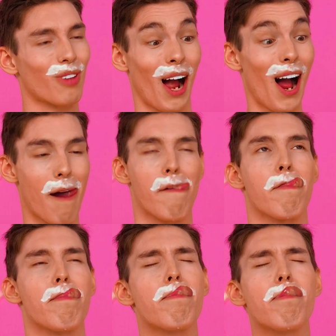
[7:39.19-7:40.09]
Są
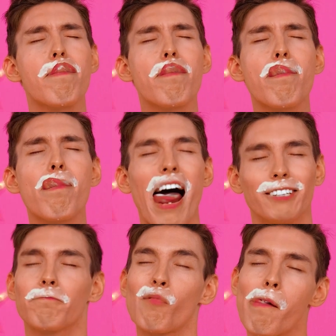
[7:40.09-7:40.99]
takie dobre,
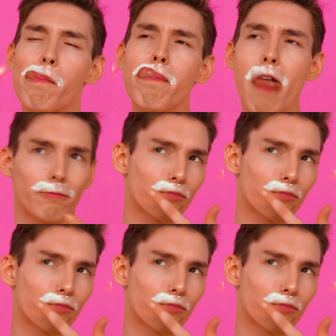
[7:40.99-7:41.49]
super.